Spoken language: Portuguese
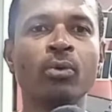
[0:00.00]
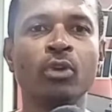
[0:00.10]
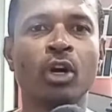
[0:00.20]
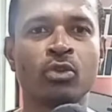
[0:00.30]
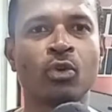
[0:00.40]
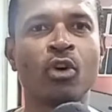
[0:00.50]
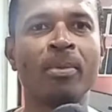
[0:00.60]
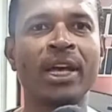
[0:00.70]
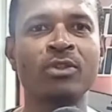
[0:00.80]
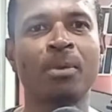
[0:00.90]
o nosso
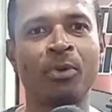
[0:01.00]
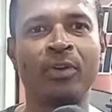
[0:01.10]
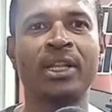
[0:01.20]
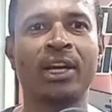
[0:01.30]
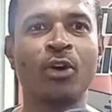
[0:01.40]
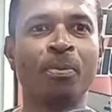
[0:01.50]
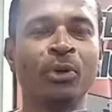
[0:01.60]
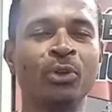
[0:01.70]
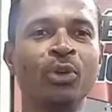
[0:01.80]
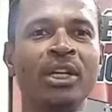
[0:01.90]
comércio. aproveito aqui a
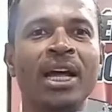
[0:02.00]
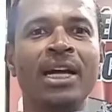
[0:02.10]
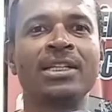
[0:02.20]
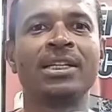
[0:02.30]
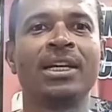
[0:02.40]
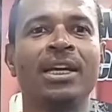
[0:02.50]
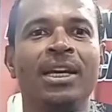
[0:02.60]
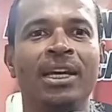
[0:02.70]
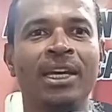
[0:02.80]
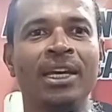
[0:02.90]
oportunidade
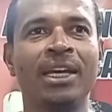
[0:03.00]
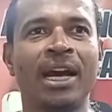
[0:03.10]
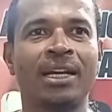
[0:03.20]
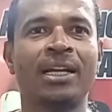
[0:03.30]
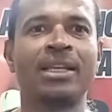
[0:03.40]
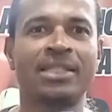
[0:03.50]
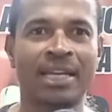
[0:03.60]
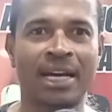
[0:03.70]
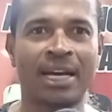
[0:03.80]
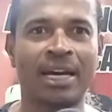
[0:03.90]
e
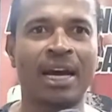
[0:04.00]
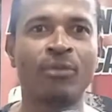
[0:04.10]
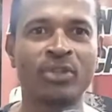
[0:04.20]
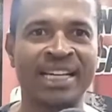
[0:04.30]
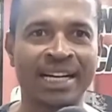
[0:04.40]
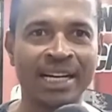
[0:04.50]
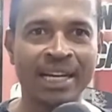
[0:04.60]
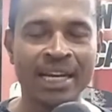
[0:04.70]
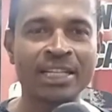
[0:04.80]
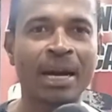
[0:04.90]
agradecer a, a você,
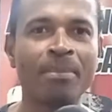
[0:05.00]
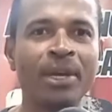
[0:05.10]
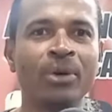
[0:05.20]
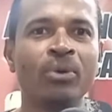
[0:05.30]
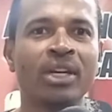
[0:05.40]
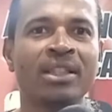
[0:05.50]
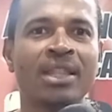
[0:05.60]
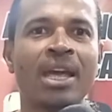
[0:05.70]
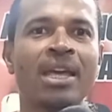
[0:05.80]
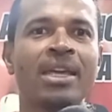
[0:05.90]
cliente amigo, que
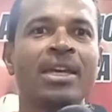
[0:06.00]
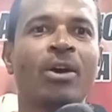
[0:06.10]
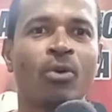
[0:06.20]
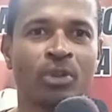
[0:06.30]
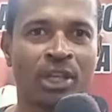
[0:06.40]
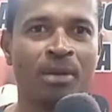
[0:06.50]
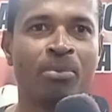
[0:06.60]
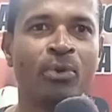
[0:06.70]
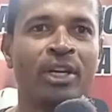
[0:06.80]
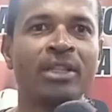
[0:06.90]
tem
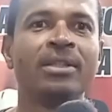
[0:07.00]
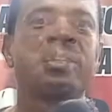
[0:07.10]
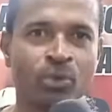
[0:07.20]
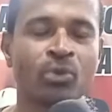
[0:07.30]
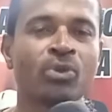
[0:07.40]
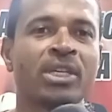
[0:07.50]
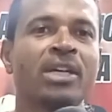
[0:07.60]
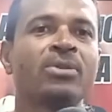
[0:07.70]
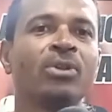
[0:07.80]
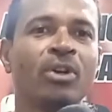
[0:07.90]
contribuído pelo
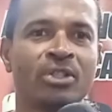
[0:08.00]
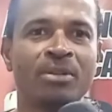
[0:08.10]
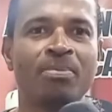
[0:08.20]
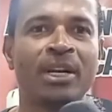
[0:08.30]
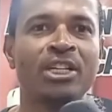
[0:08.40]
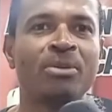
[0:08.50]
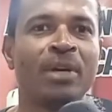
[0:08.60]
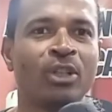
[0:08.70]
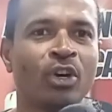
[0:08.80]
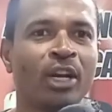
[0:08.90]
sucesso do nosso
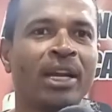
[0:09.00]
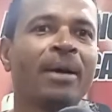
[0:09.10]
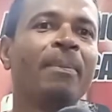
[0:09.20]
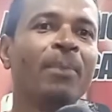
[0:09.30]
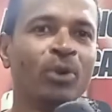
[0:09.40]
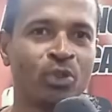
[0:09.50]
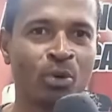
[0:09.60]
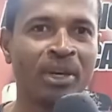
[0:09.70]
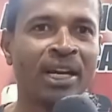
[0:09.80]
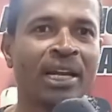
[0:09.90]
empreendimento. Olha,
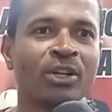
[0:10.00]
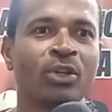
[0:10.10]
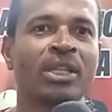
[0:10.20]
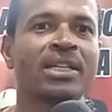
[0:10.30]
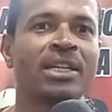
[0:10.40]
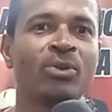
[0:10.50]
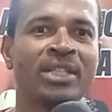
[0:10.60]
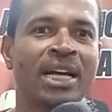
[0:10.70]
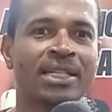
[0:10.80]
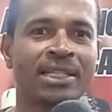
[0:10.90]
muito obrigado. A JCL
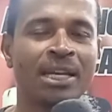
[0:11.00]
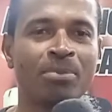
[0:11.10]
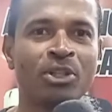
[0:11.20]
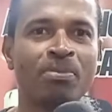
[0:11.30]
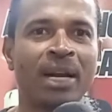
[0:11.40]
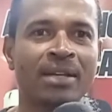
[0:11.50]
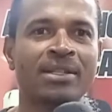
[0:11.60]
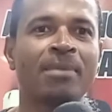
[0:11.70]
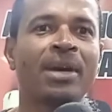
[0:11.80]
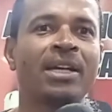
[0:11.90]
está sempre de
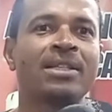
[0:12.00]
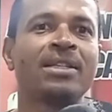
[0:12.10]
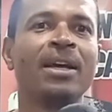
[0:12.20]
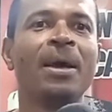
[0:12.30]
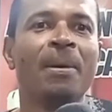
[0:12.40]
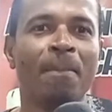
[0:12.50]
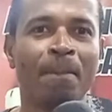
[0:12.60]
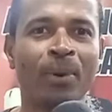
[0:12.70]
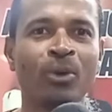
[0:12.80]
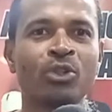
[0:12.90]
braços abertos,
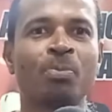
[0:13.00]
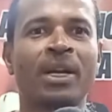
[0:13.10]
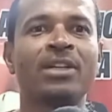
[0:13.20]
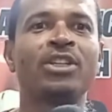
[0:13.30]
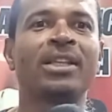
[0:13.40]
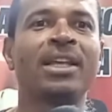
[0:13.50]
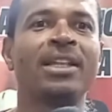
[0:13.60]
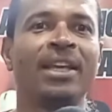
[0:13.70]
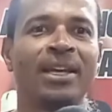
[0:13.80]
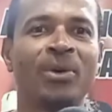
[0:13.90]
prontos para te
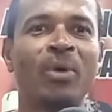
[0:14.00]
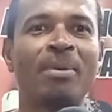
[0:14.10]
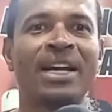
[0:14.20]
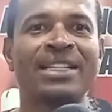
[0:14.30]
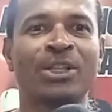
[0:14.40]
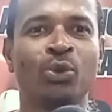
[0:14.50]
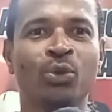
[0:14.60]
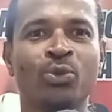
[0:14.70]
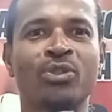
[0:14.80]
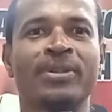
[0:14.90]
atender. Um abraço a
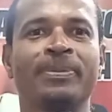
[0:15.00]
todos.